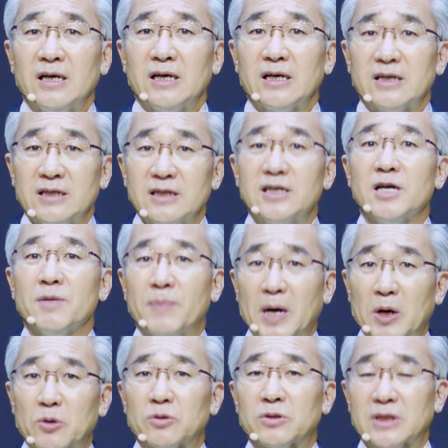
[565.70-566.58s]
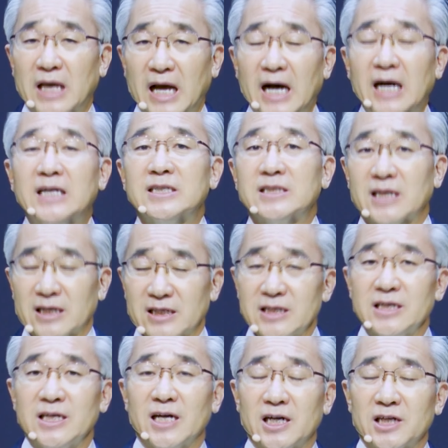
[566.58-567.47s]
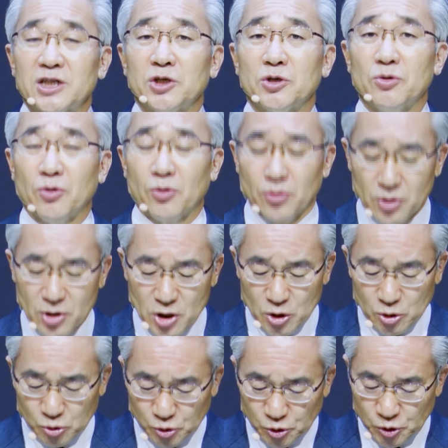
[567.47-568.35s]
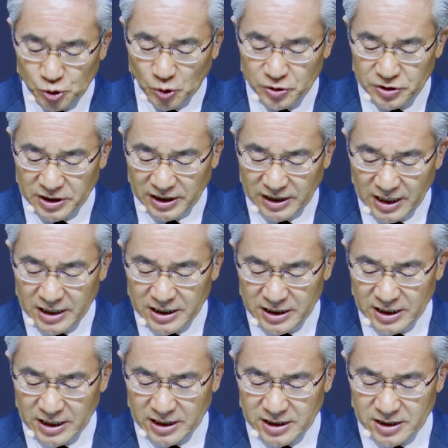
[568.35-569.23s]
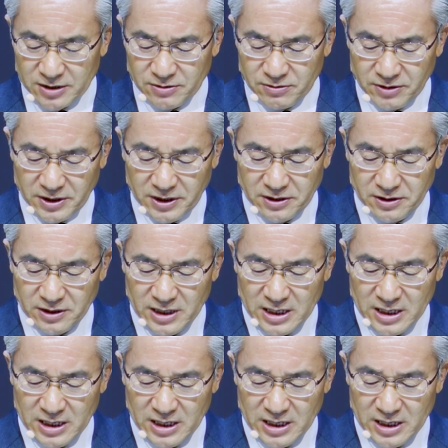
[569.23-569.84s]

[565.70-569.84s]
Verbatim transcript: 그게 바로 탕자의 이야기고 구속사의 이야기인 거예요.